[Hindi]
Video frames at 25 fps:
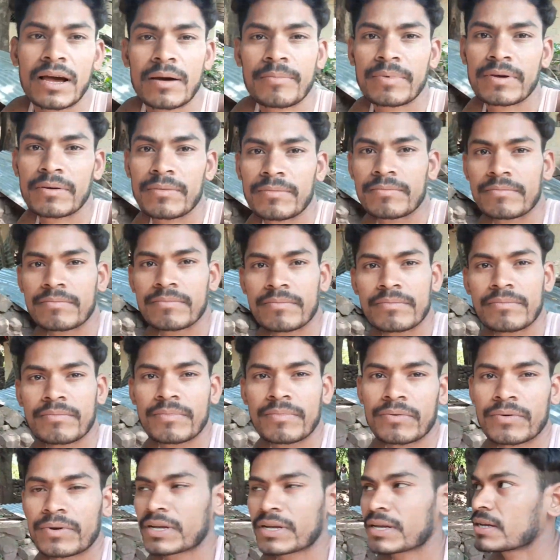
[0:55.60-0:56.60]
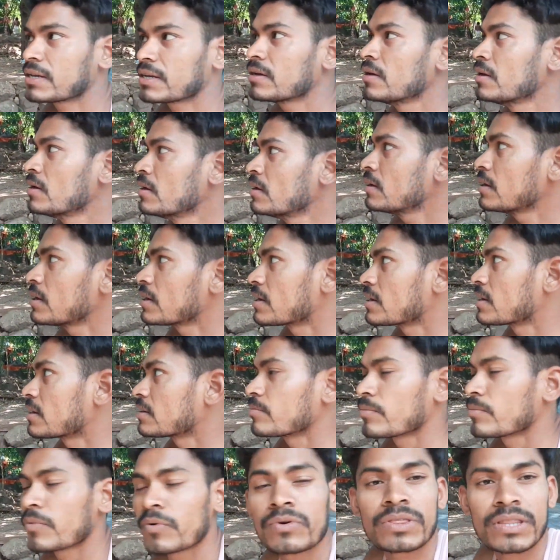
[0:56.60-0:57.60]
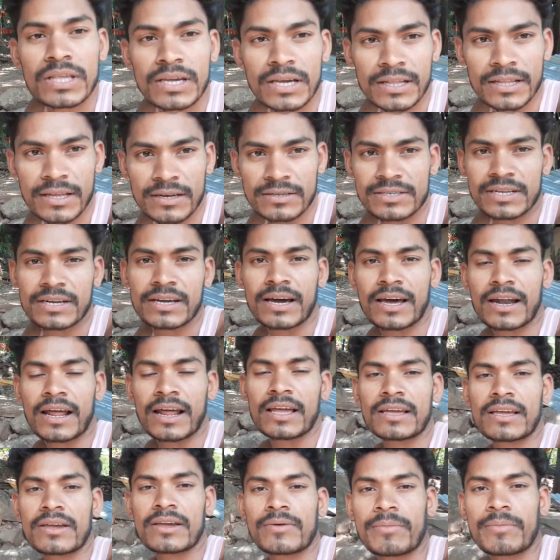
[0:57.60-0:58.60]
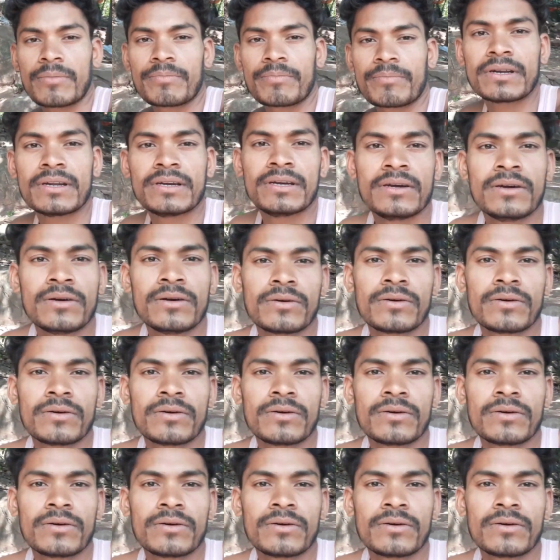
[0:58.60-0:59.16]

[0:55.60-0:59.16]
के यहाँ पे पवन की मूर्ति के दर्शन कराएंगे वहाँ पर